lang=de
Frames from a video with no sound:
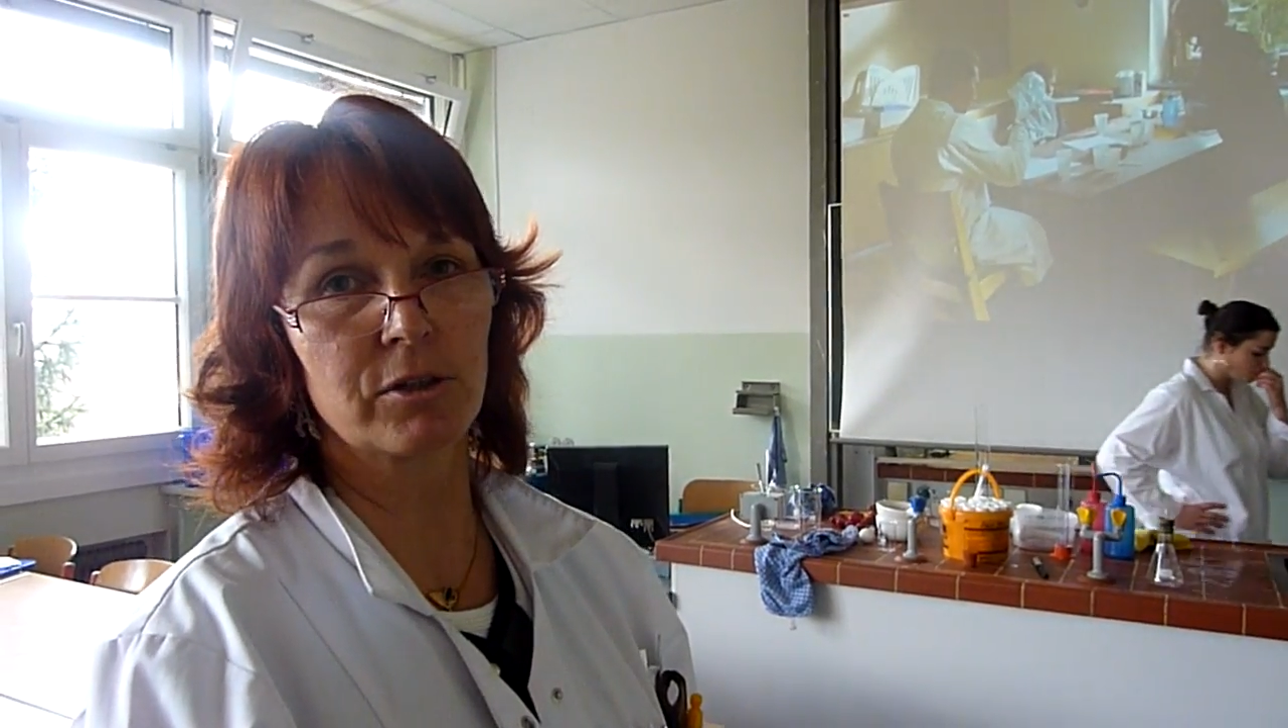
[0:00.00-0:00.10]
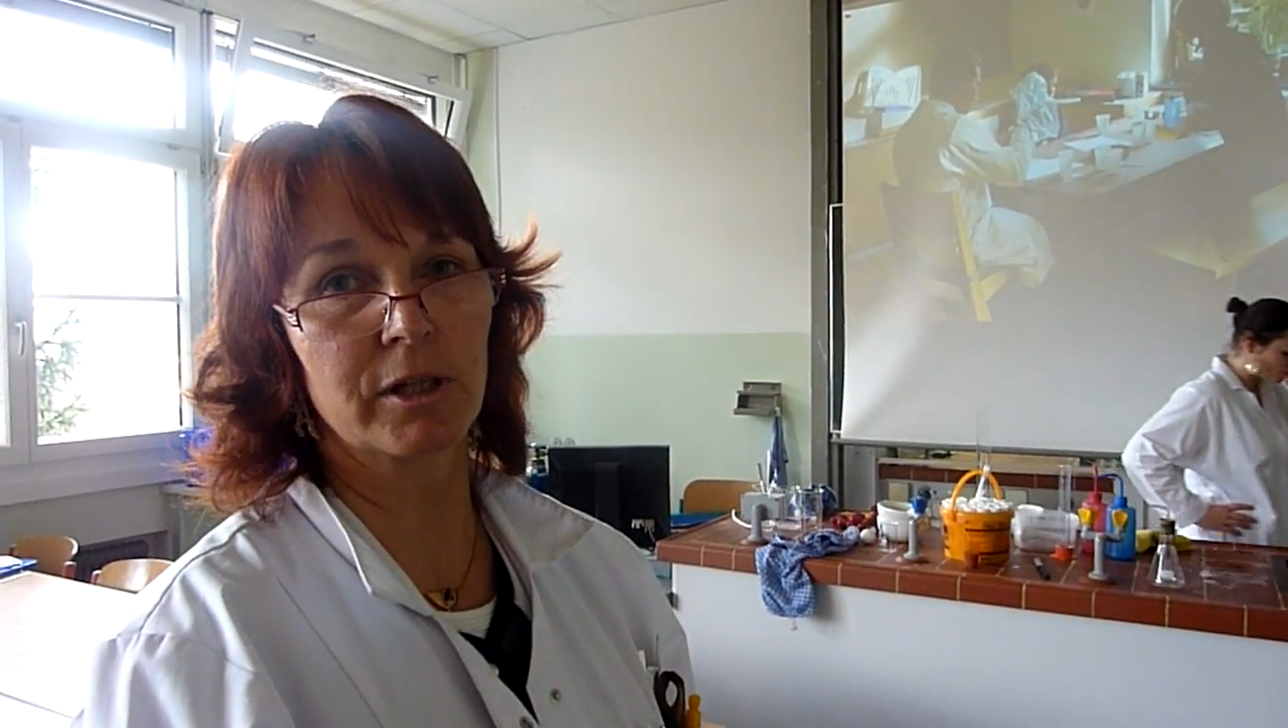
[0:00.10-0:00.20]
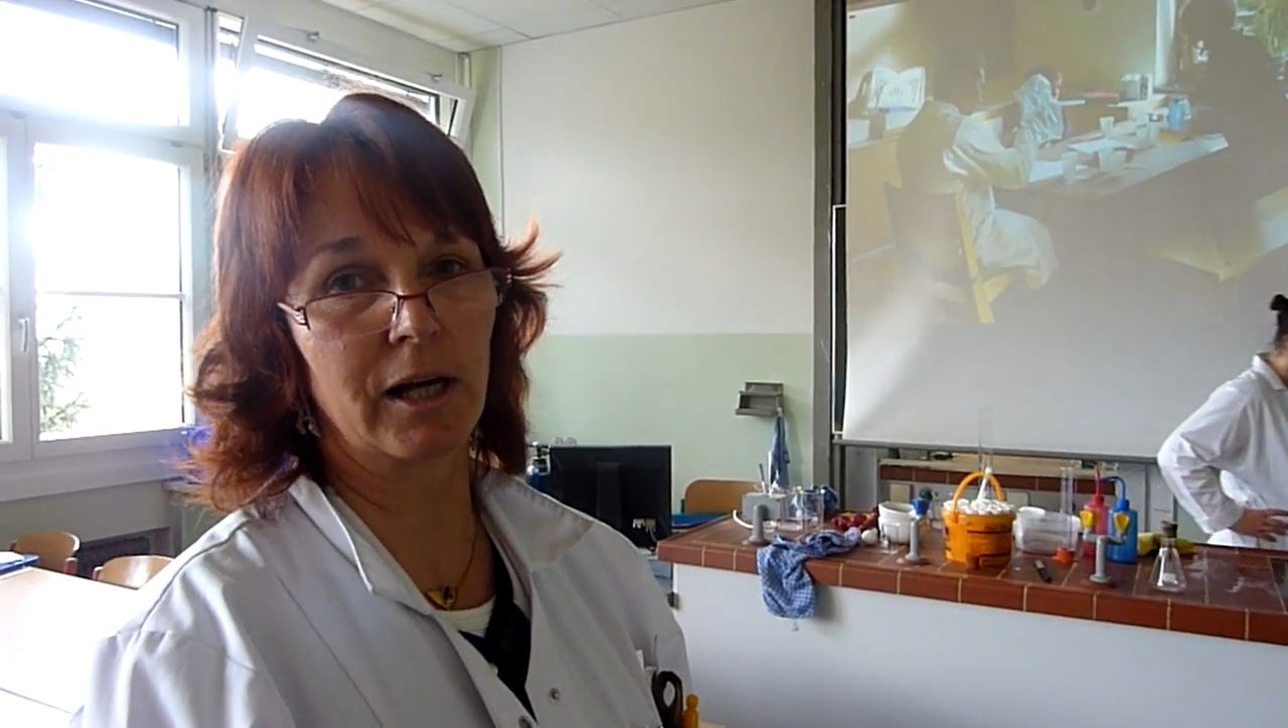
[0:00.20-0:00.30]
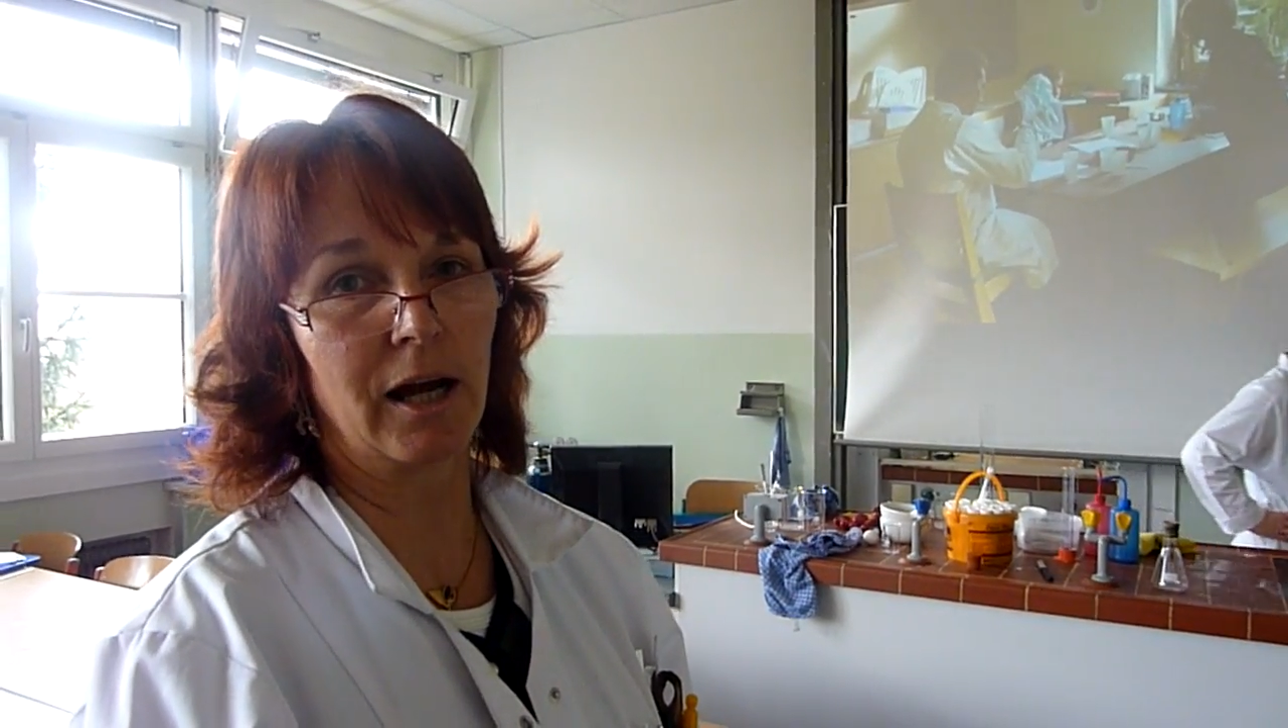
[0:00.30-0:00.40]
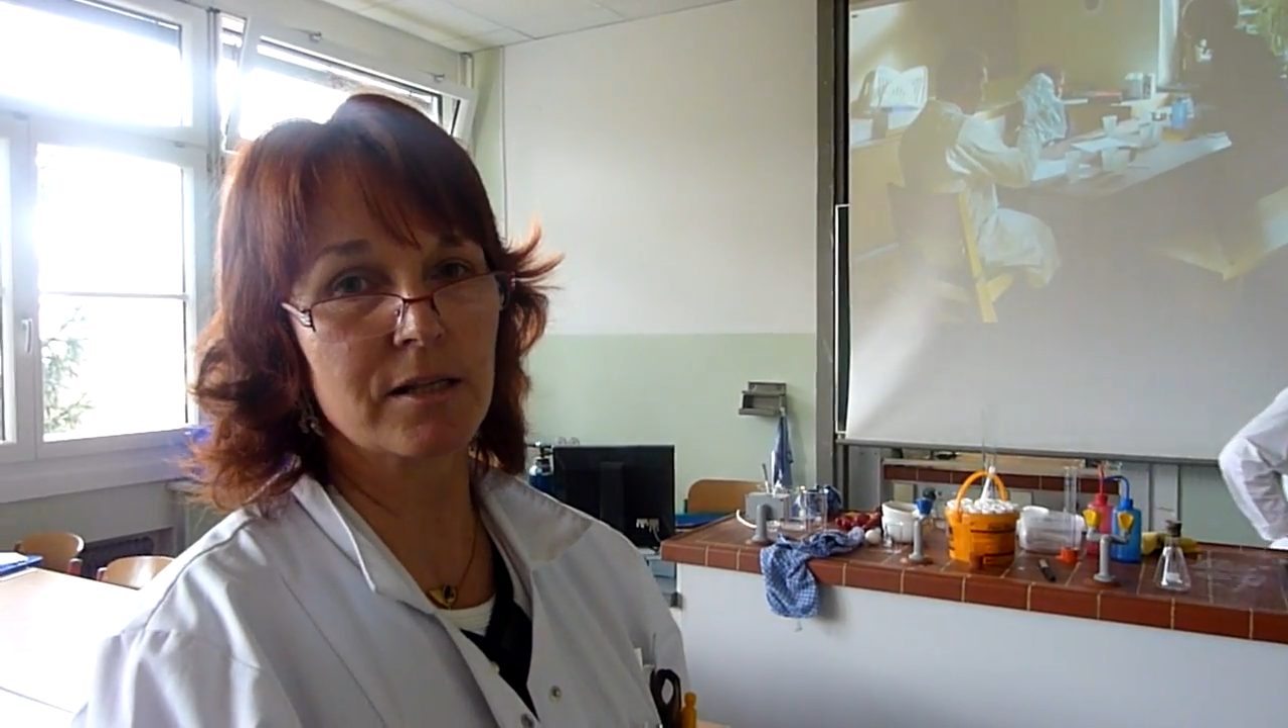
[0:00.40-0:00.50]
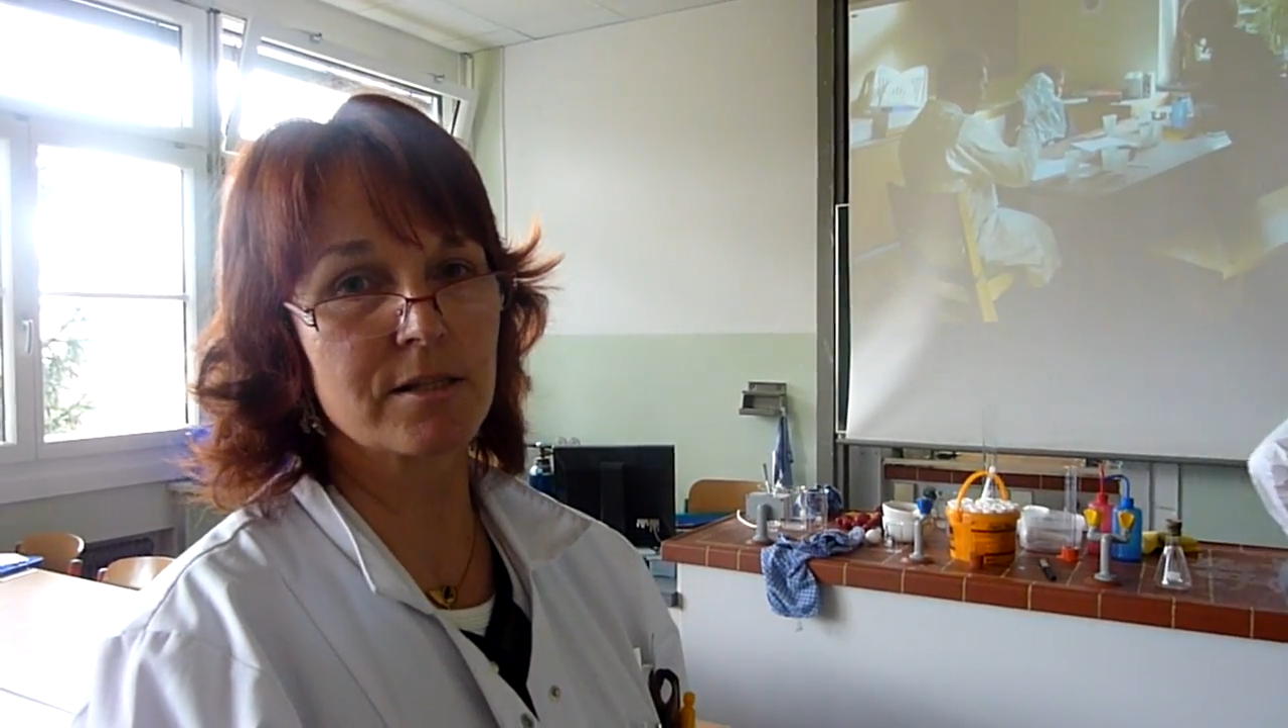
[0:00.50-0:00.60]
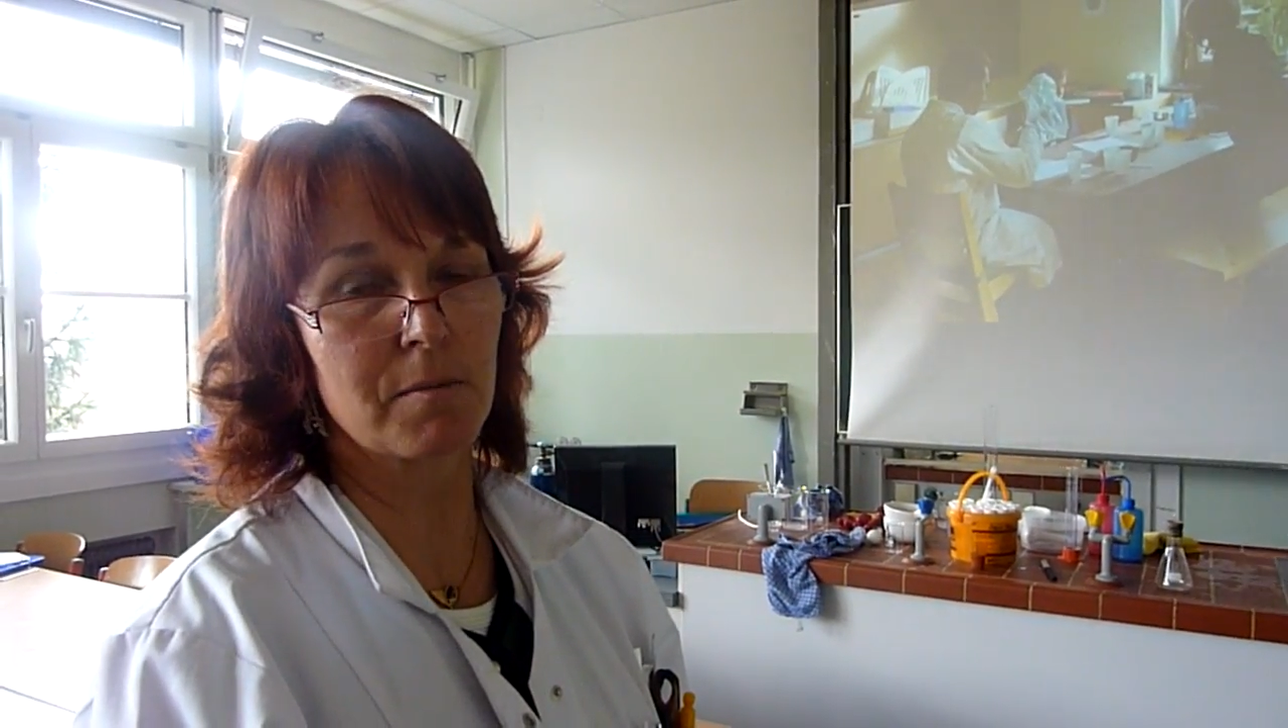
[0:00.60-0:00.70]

da in Graz